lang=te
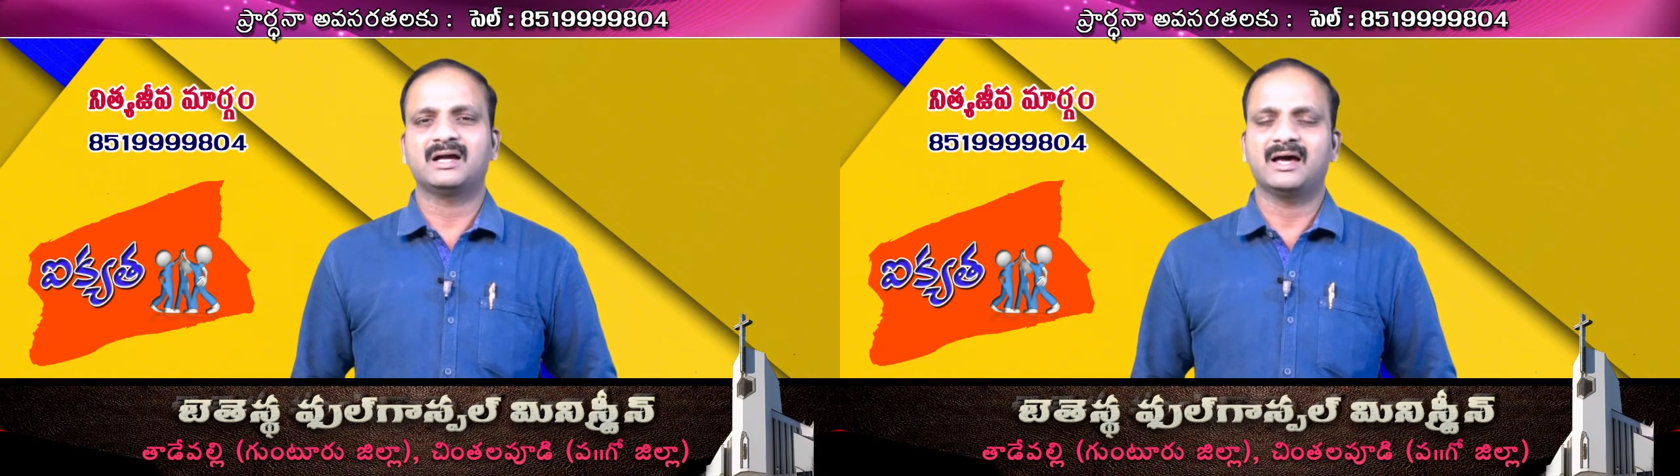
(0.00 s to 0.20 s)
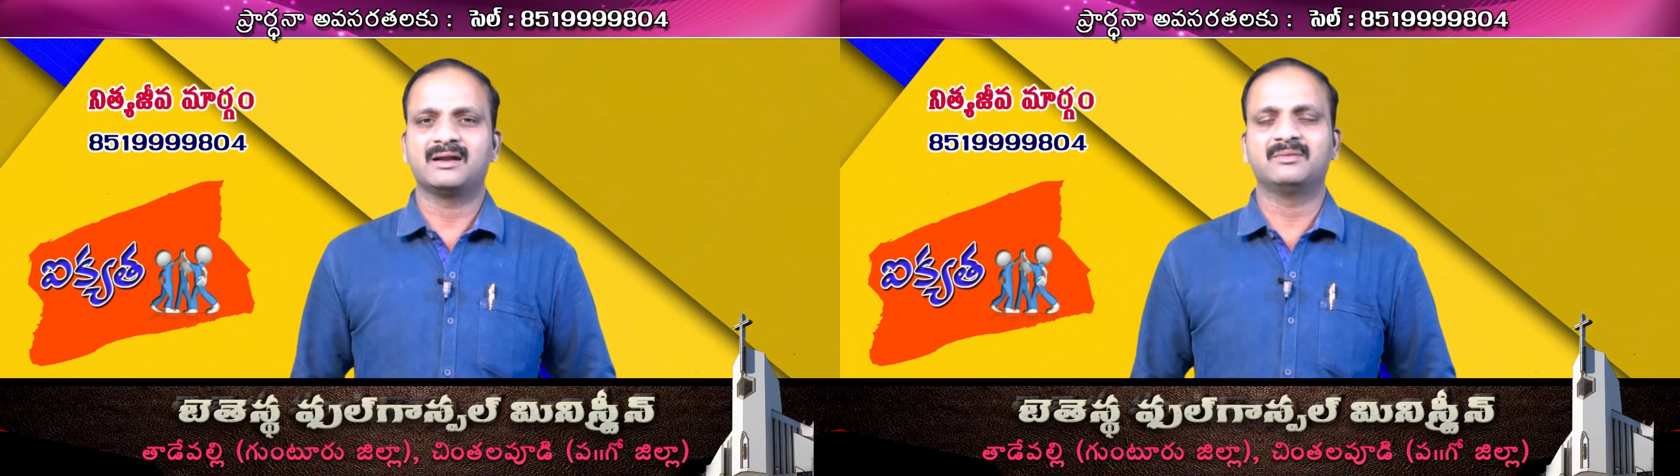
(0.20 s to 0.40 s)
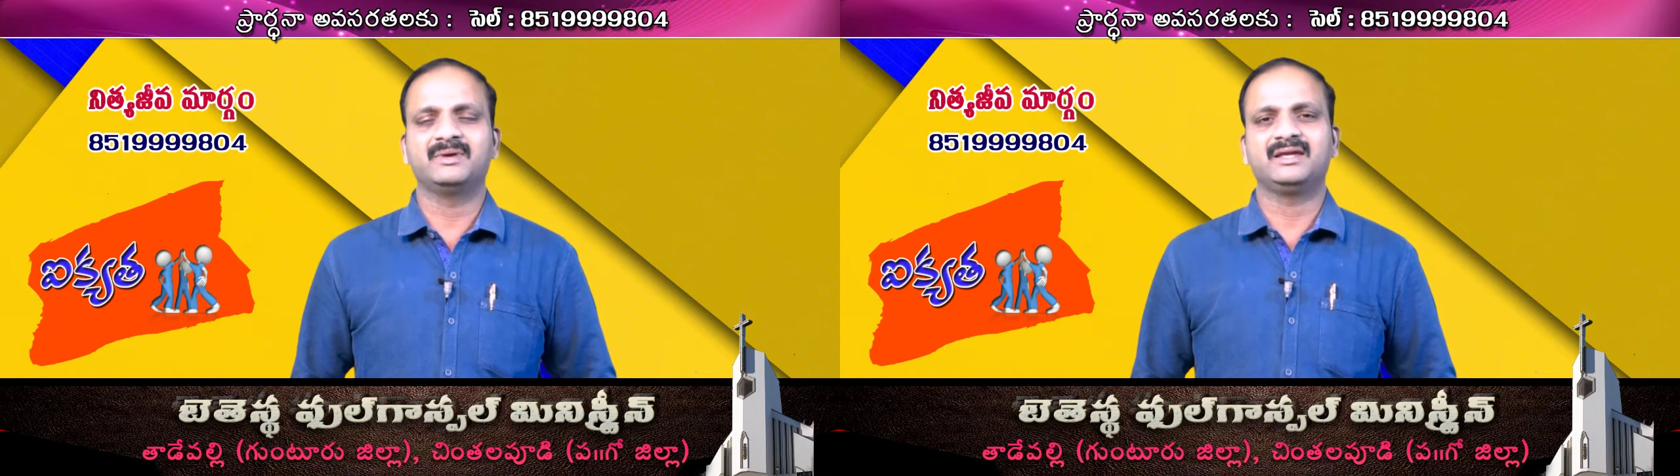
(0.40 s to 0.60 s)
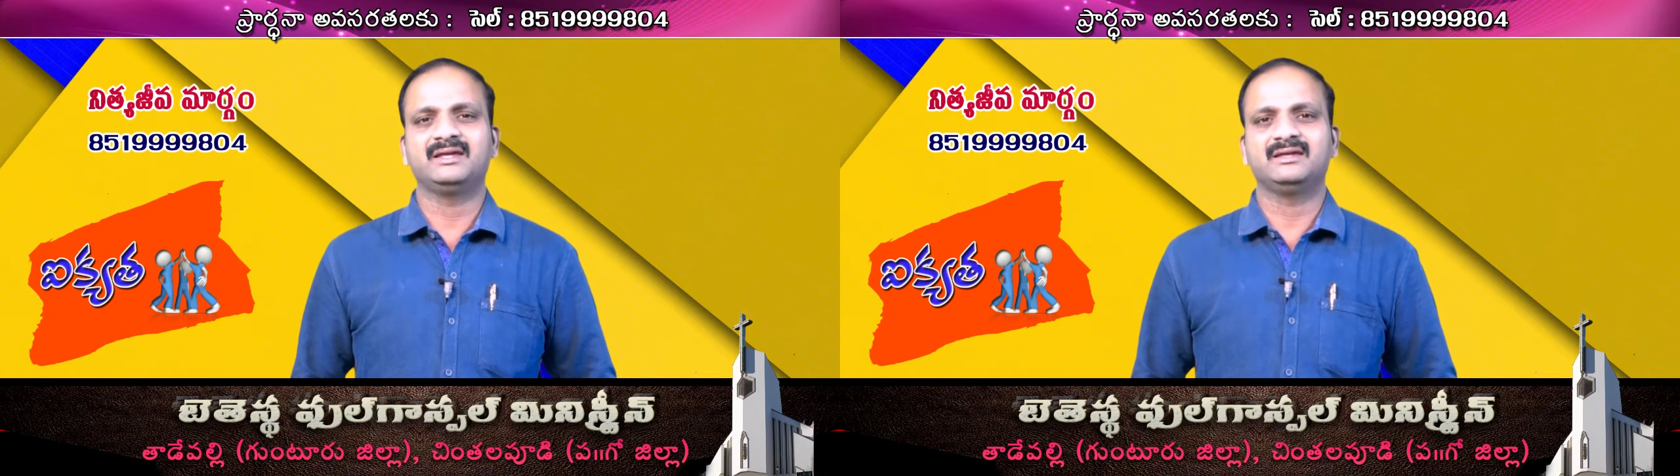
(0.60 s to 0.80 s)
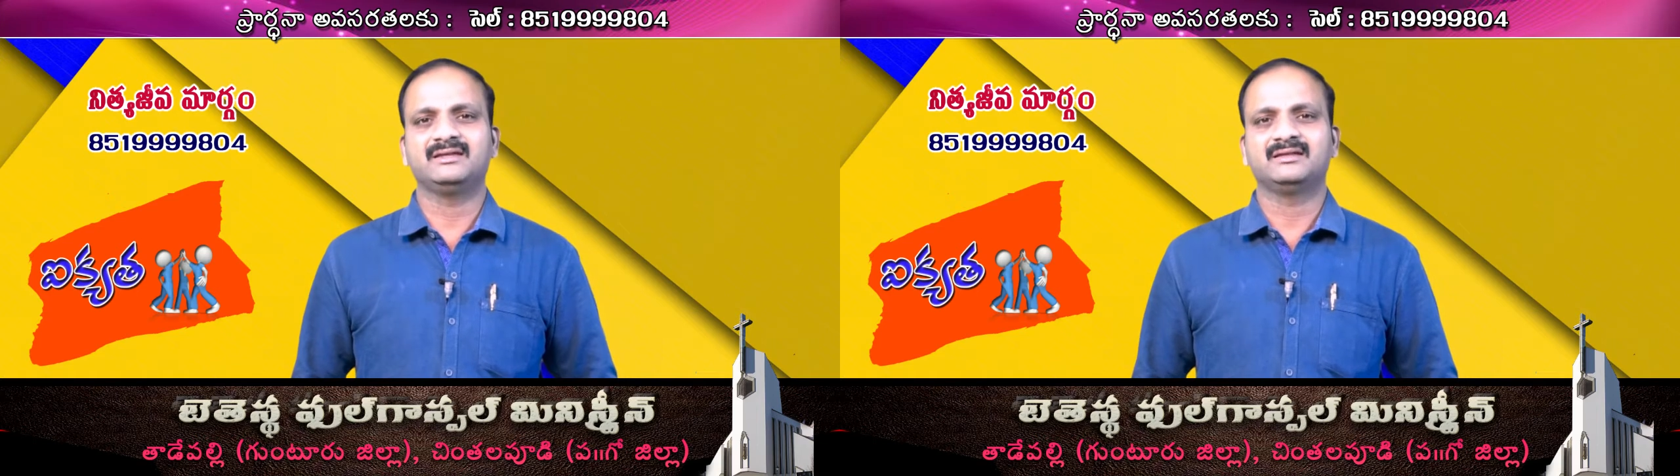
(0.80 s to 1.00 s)

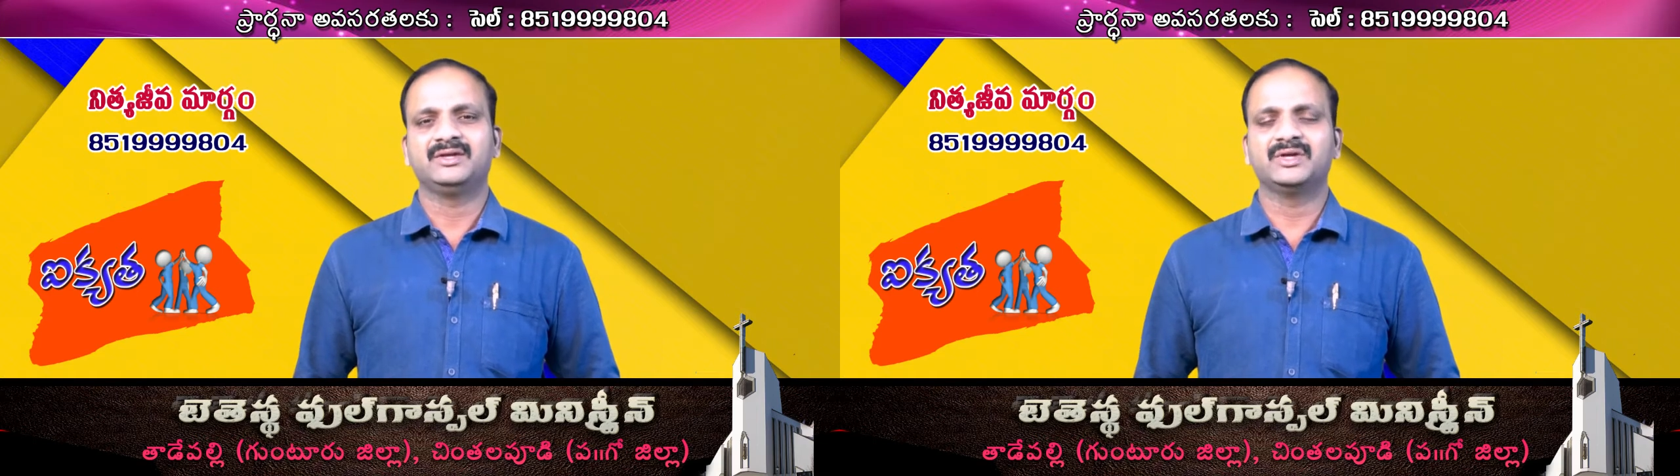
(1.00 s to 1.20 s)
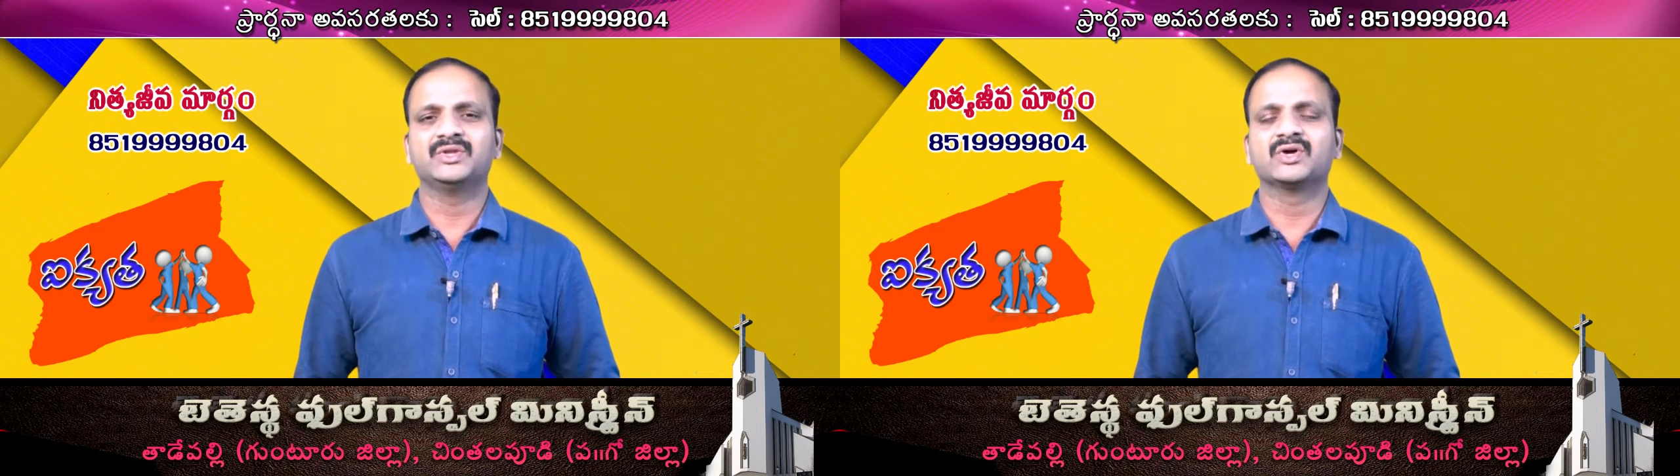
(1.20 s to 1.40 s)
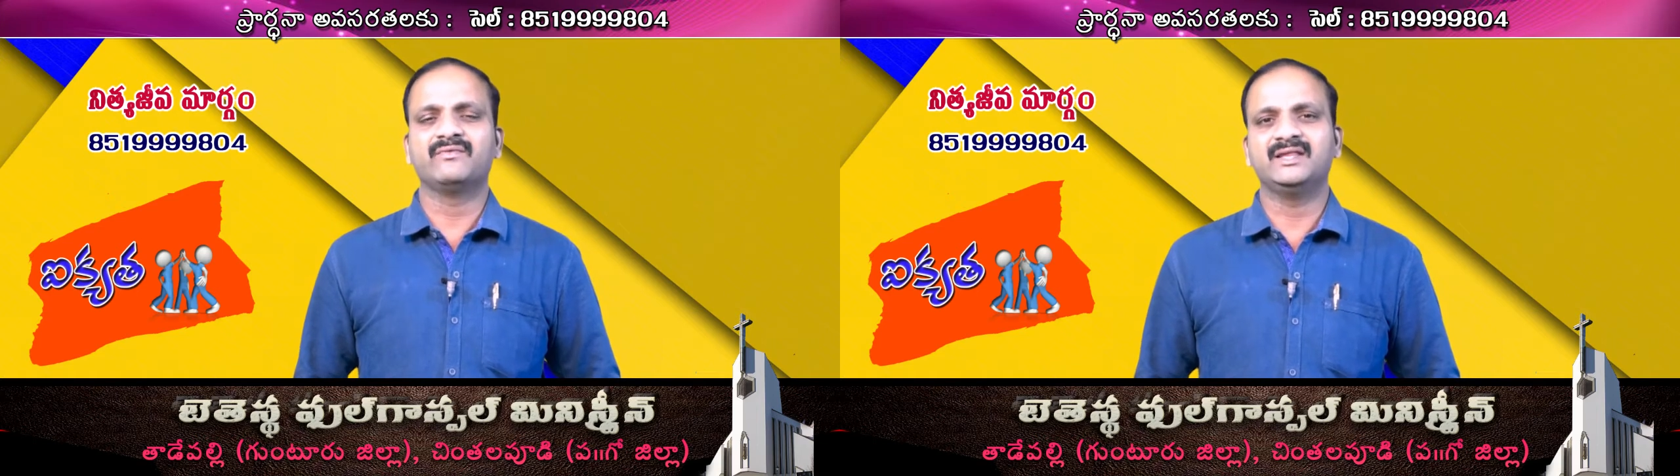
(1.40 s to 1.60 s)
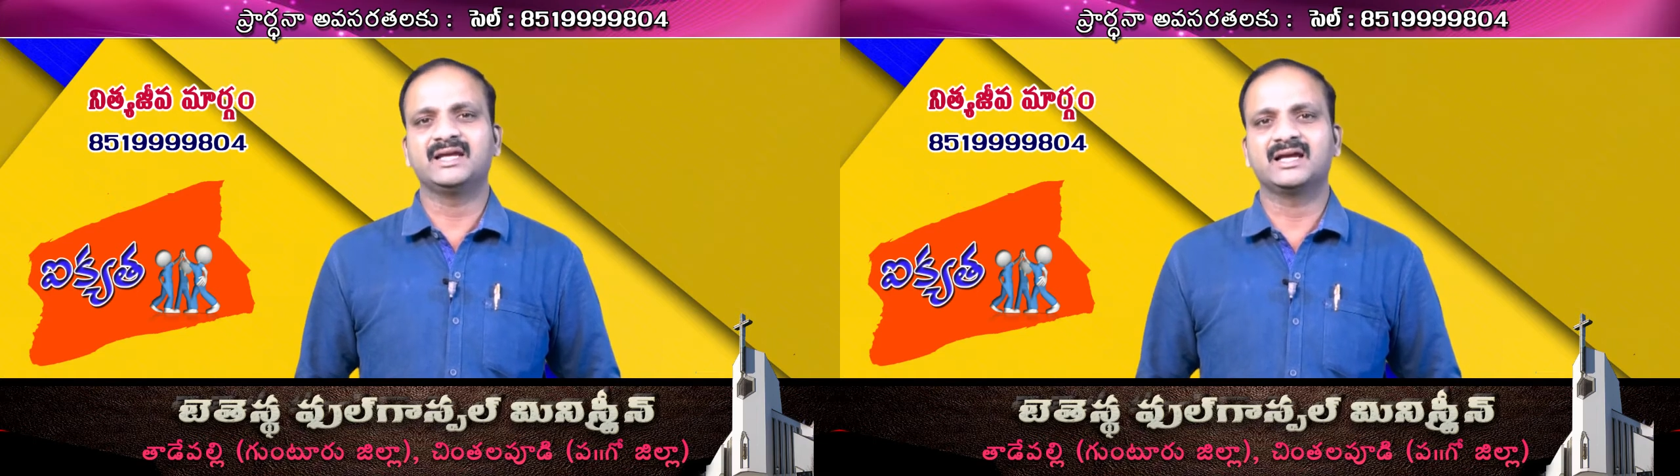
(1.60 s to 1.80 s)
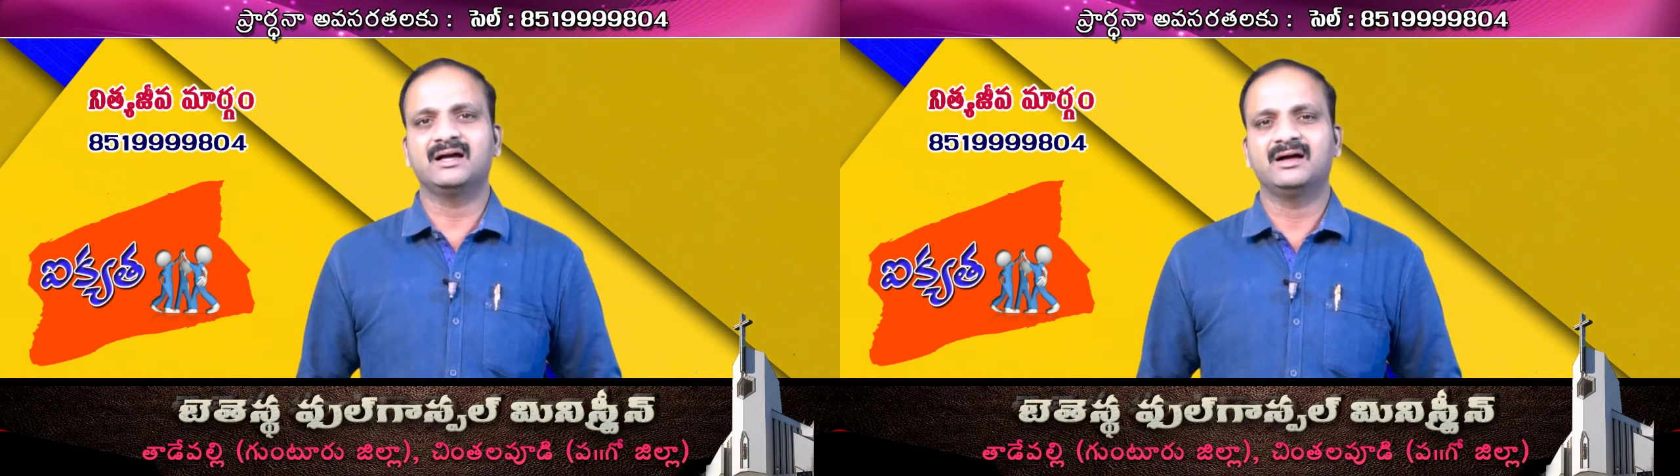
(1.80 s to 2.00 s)
కారణమయ్యి ఏదో ఒక
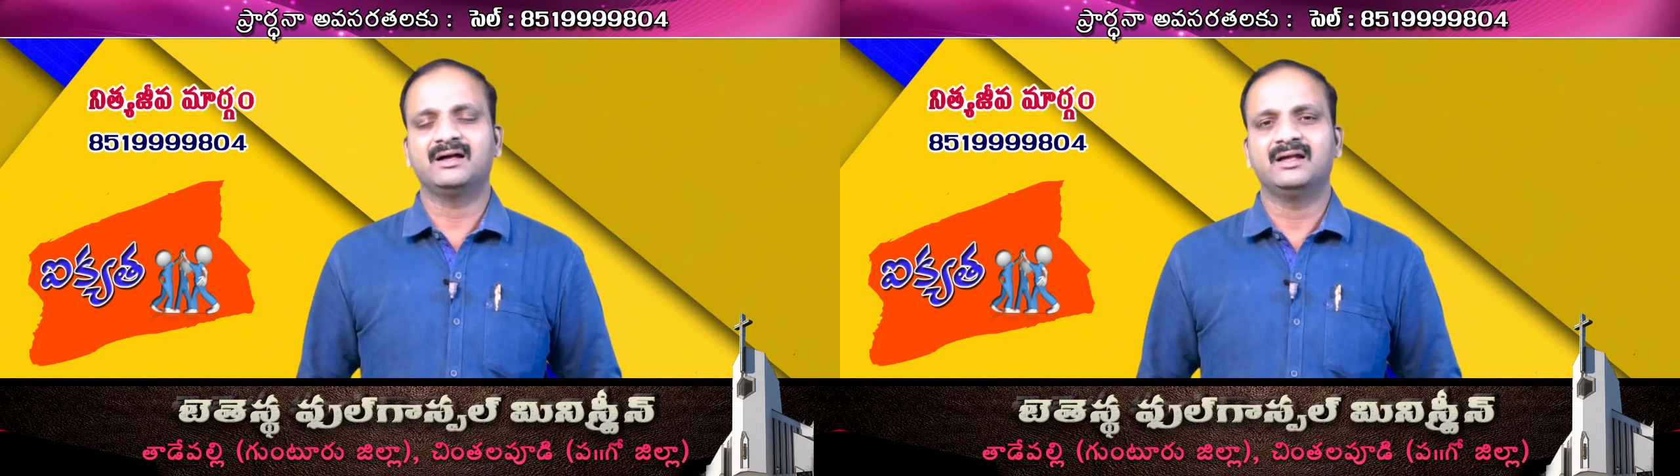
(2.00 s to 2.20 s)
విధంగా